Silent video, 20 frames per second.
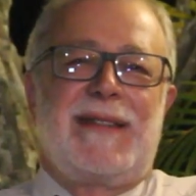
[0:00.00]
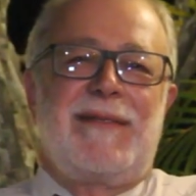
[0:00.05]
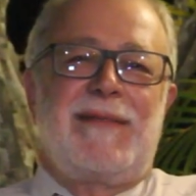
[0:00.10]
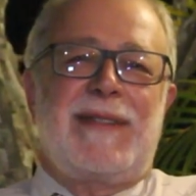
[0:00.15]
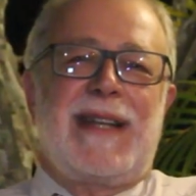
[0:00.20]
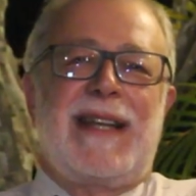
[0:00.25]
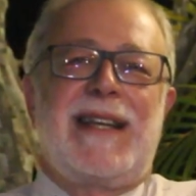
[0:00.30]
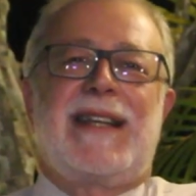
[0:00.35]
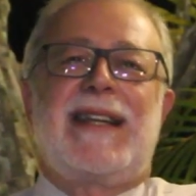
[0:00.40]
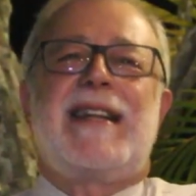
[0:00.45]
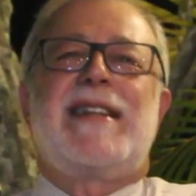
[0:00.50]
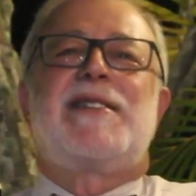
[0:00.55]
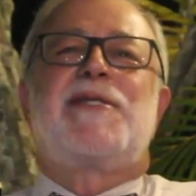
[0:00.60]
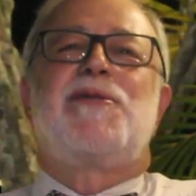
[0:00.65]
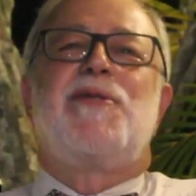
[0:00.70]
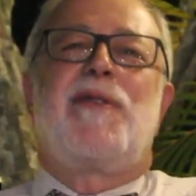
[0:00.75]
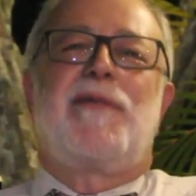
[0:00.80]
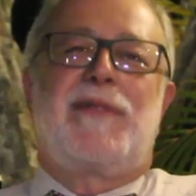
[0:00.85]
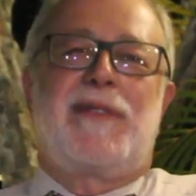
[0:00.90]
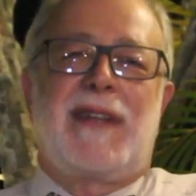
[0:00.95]
não tem
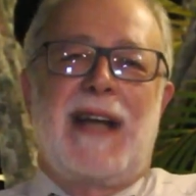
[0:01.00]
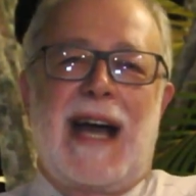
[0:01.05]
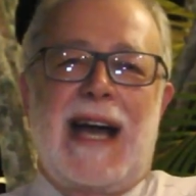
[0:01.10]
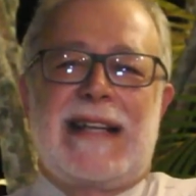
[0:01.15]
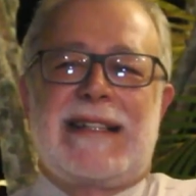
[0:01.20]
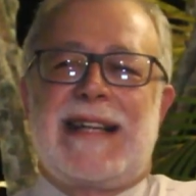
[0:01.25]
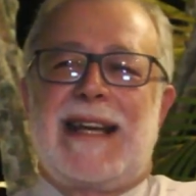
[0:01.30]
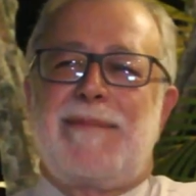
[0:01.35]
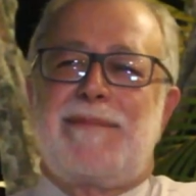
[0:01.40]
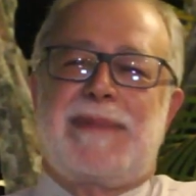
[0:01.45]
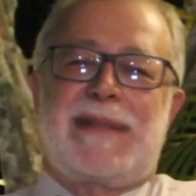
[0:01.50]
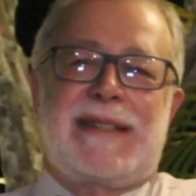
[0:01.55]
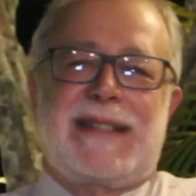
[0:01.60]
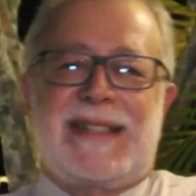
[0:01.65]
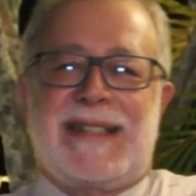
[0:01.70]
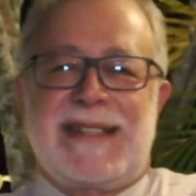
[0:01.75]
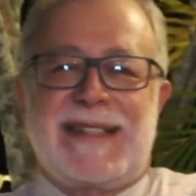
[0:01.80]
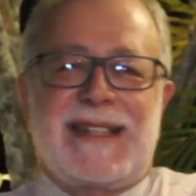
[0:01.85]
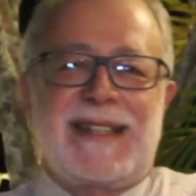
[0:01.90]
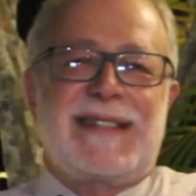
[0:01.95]
grande novidade. ela
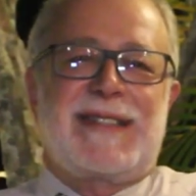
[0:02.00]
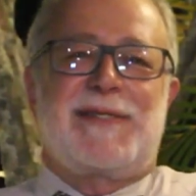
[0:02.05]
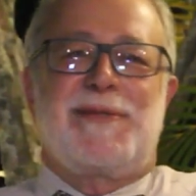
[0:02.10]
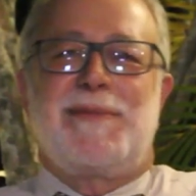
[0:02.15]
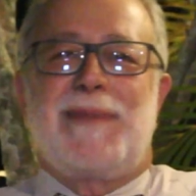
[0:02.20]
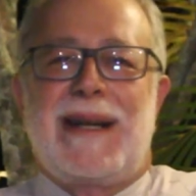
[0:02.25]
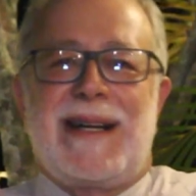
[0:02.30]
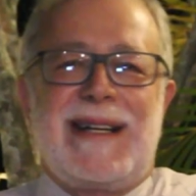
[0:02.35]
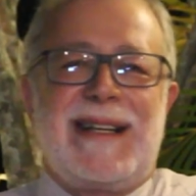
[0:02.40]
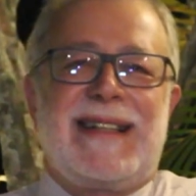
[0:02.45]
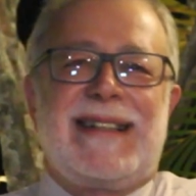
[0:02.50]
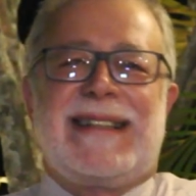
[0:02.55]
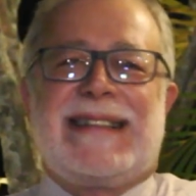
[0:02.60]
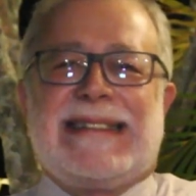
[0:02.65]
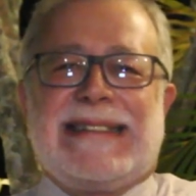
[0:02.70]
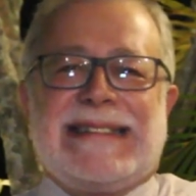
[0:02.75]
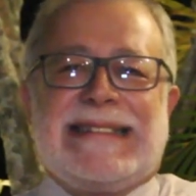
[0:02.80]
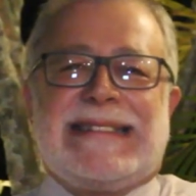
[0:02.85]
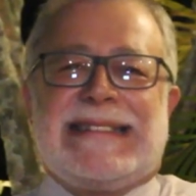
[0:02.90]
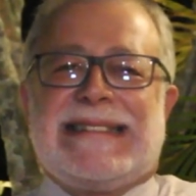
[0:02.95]
precisa de uma
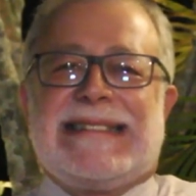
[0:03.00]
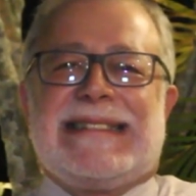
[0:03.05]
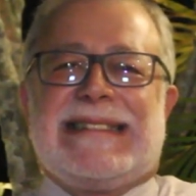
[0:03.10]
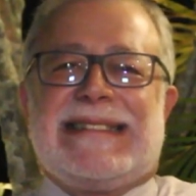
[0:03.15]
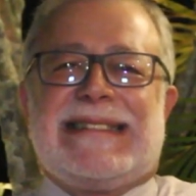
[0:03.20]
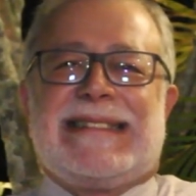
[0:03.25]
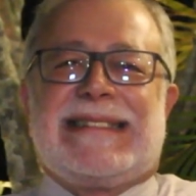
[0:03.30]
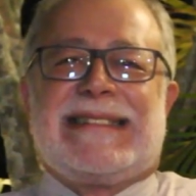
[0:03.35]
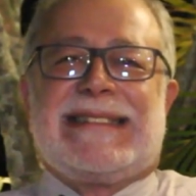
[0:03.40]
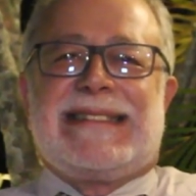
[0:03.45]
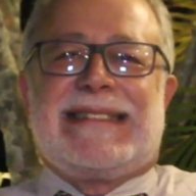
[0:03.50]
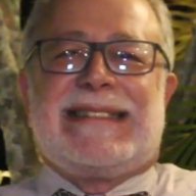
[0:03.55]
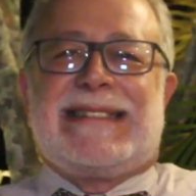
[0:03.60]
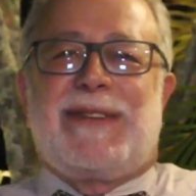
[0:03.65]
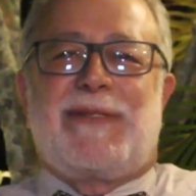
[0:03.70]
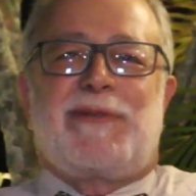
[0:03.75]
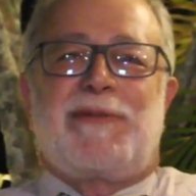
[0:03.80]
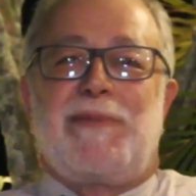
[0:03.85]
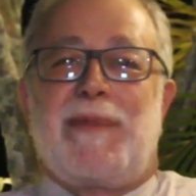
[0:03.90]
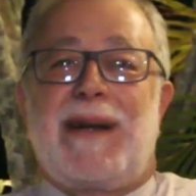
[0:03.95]

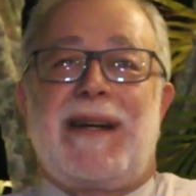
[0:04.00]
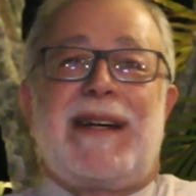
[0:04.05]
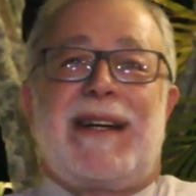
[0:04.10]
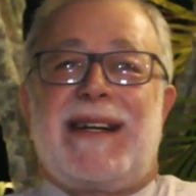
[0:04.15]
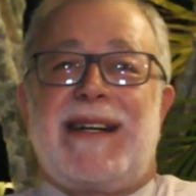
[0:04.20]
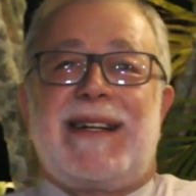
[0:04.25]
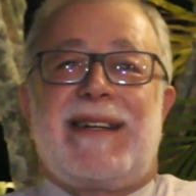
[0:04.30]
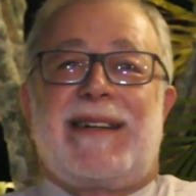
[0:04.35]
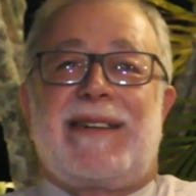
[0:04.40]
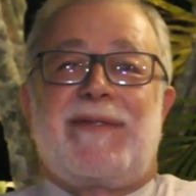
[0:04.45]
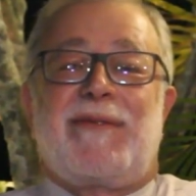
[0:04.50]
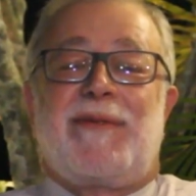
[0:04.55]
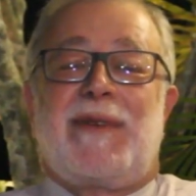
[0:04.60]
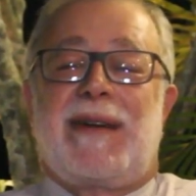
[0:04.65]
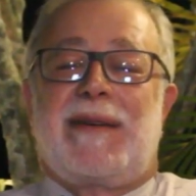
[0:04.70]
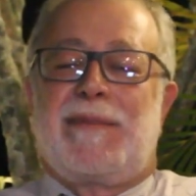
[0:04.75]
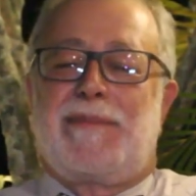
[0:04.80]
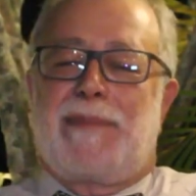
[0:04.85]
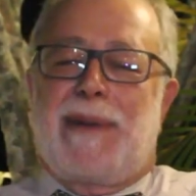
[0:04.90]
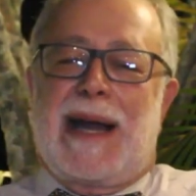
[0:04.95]
de alguma,
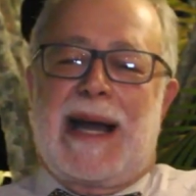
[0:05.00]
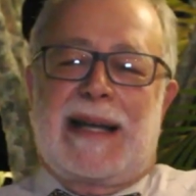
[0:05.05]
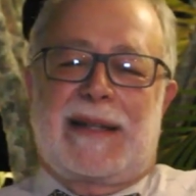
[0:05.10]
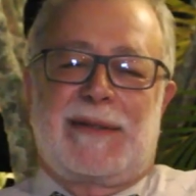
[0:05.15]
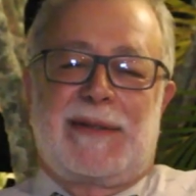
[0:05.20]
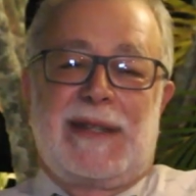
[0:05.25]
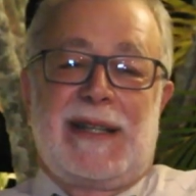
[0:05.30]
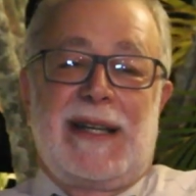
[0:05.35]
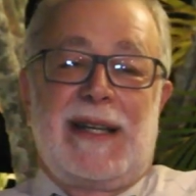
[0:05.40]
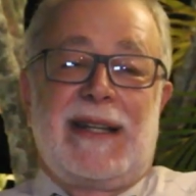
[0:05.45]
algum impacto.